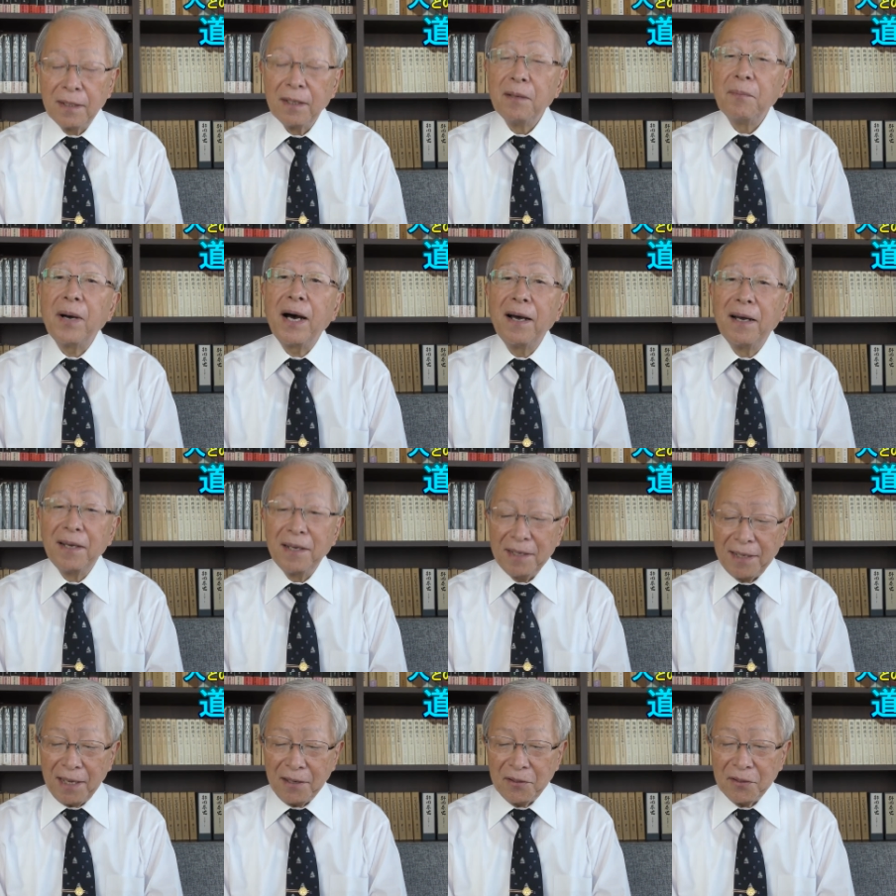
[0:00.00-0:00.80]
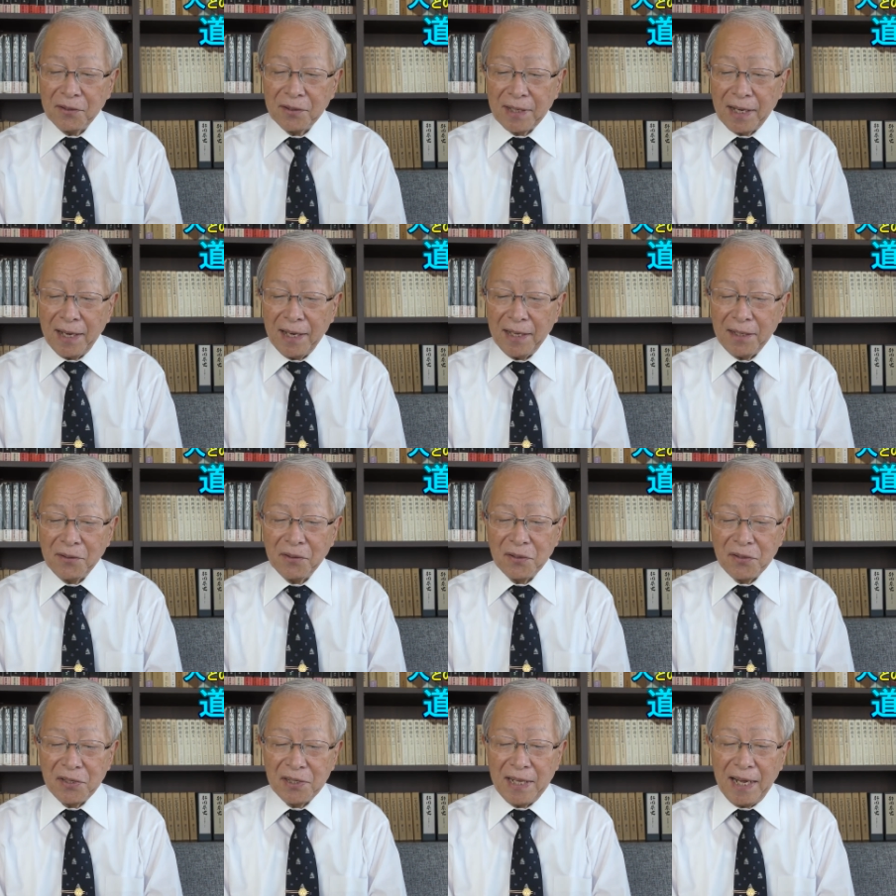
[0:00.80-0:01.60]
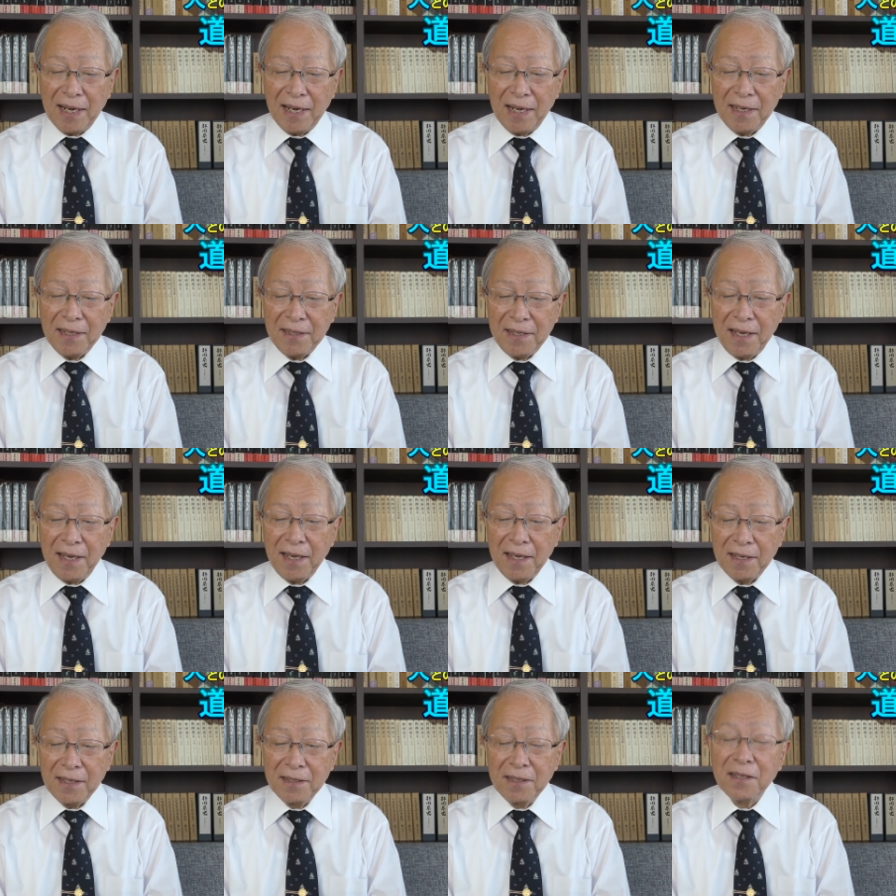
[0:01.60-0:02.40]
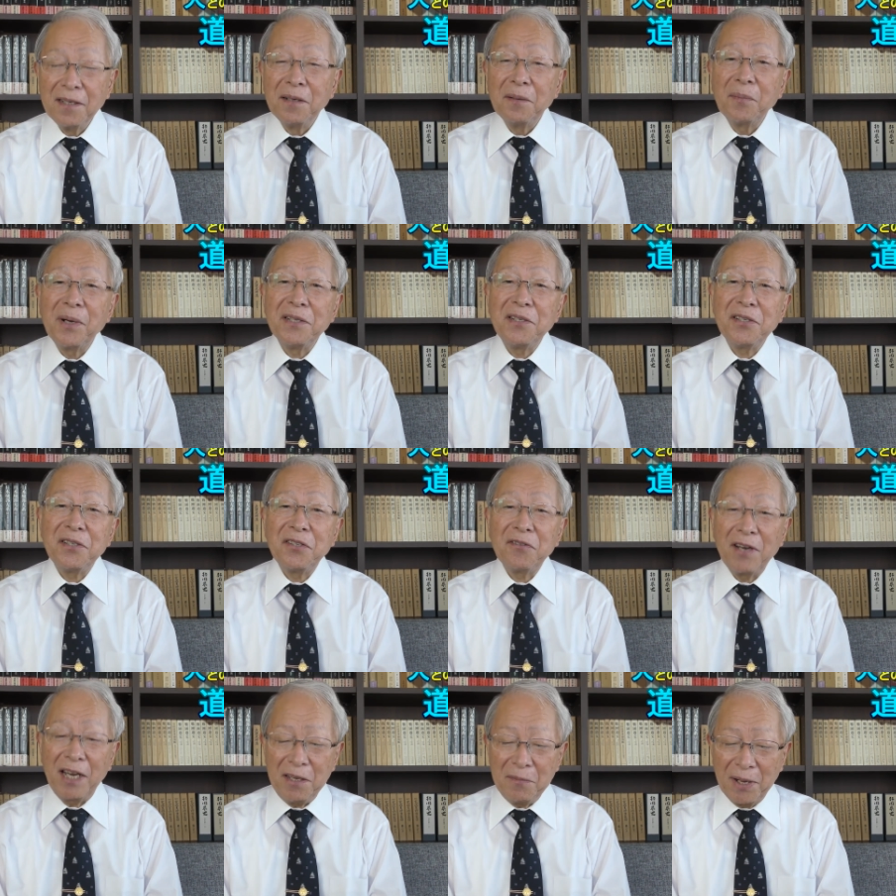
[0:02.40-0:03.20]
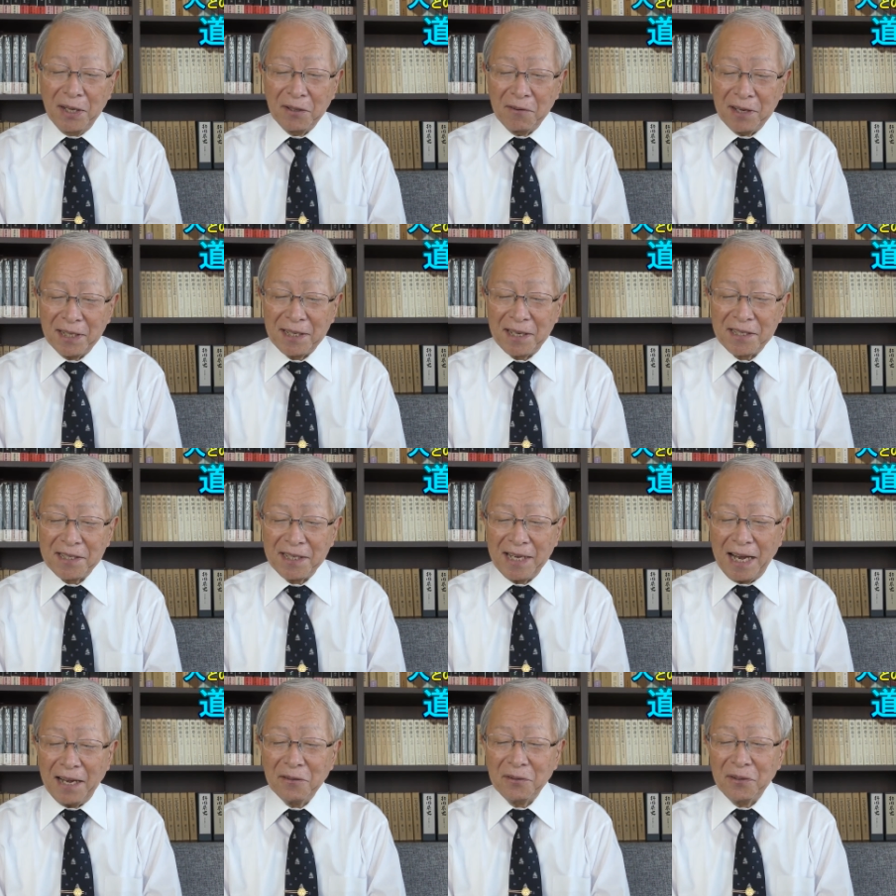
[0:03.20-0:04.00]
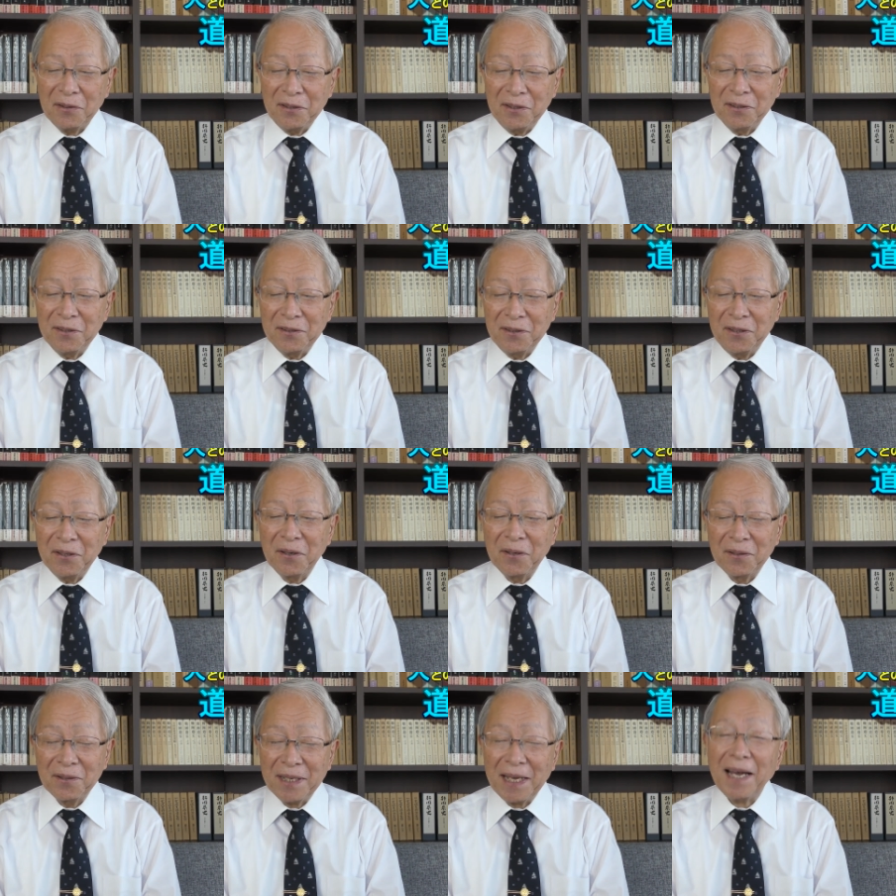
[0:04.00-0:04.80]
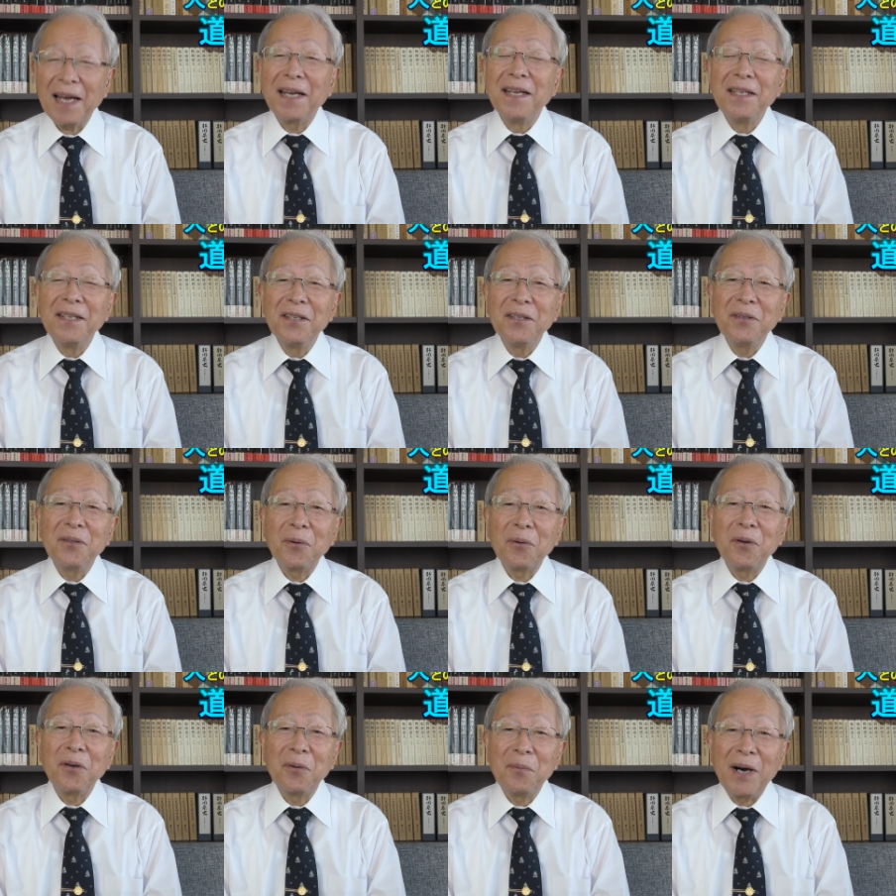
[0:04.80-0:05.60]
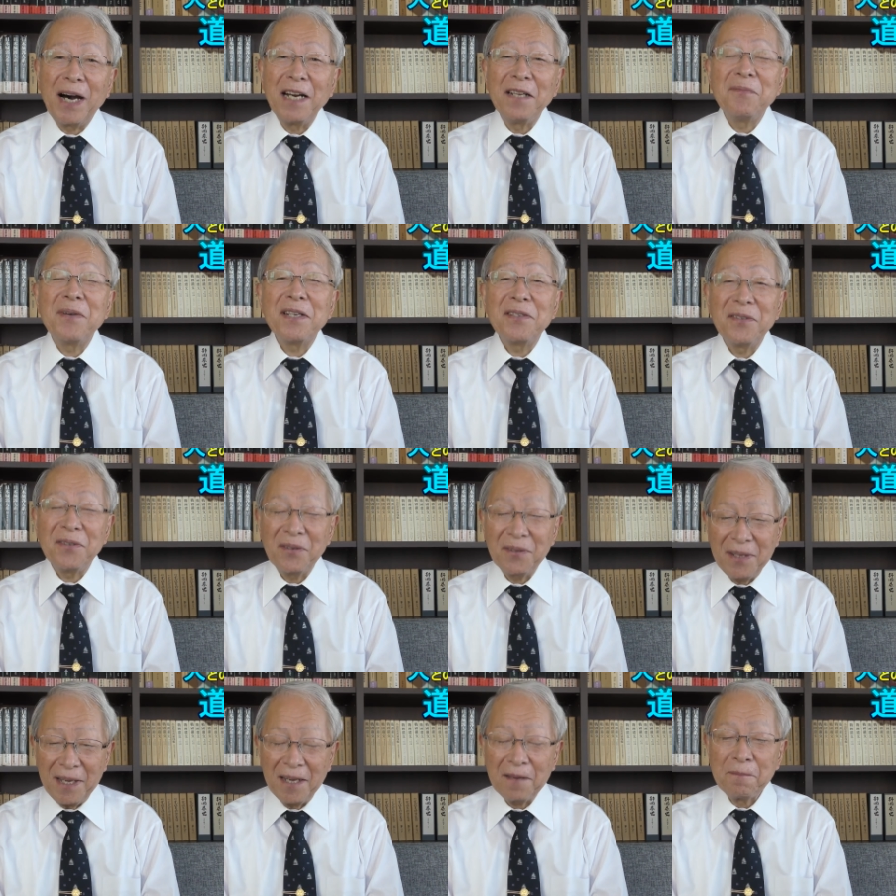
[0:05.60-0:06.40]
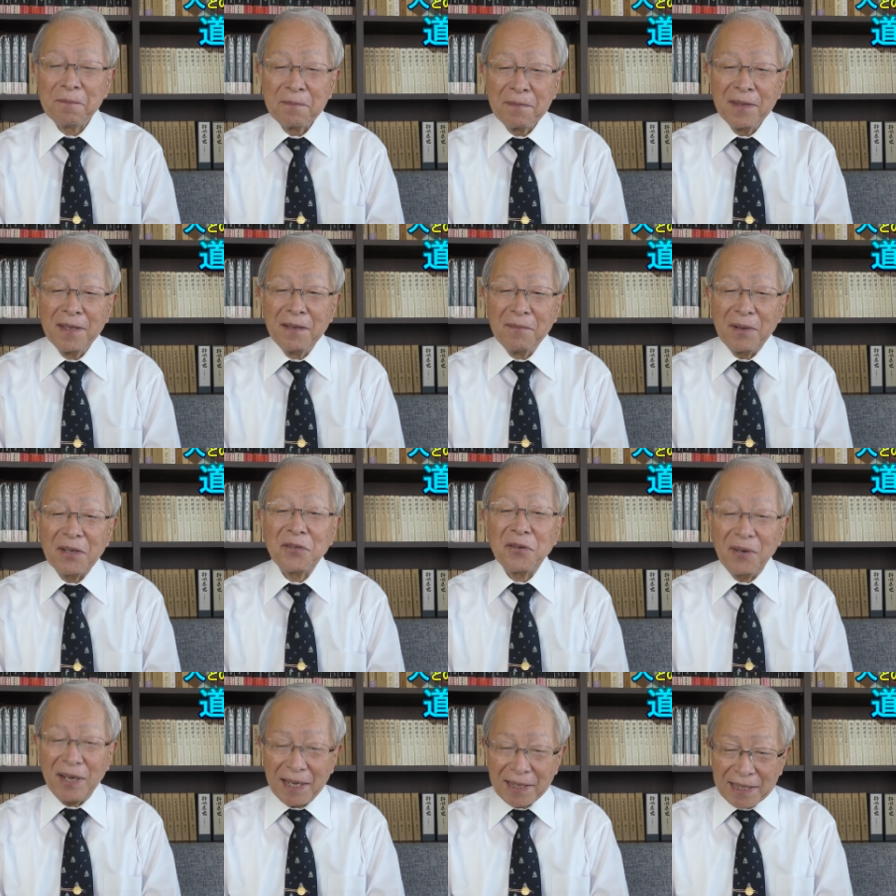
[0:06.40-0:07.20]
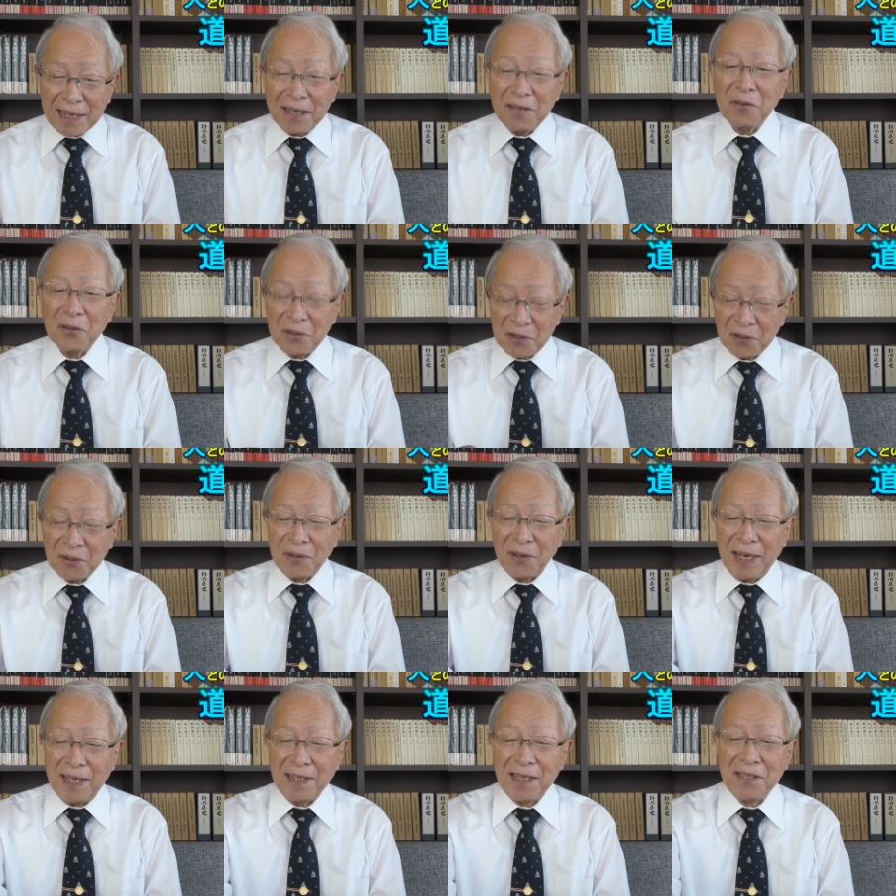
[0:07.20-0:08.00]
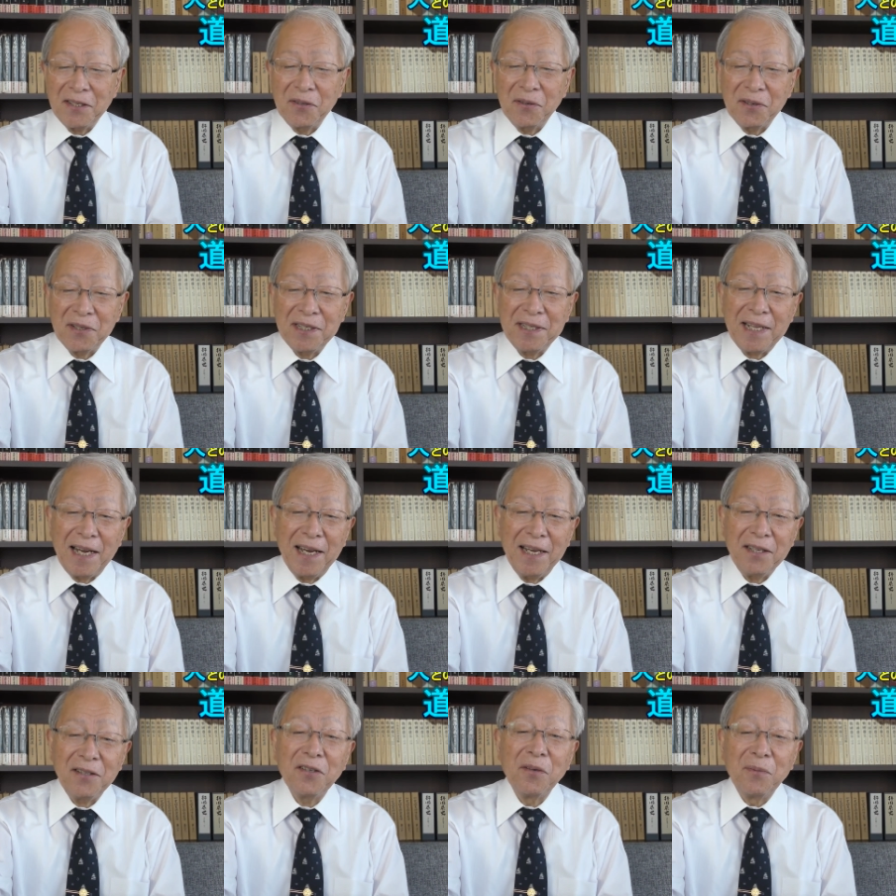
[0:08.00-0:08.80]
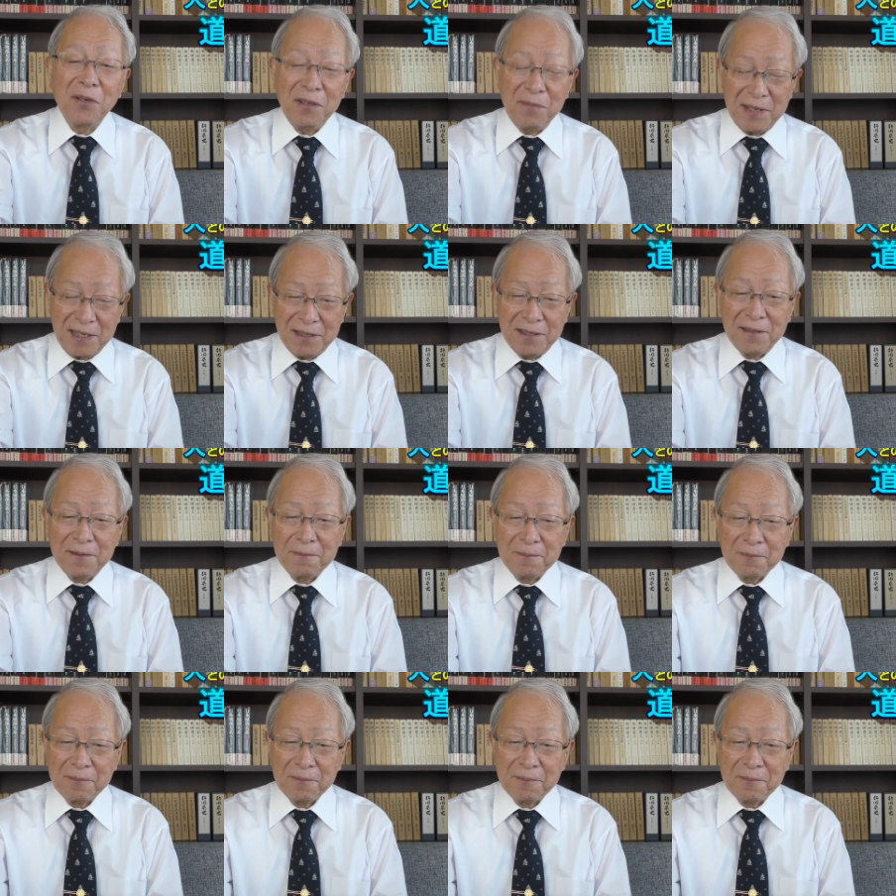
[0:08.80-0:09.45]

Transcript: まあ、研究会のつながりで、まあ、実は今の私があるというようなところもありますので、まあ、その辺りをちょっと話をしたいと思います。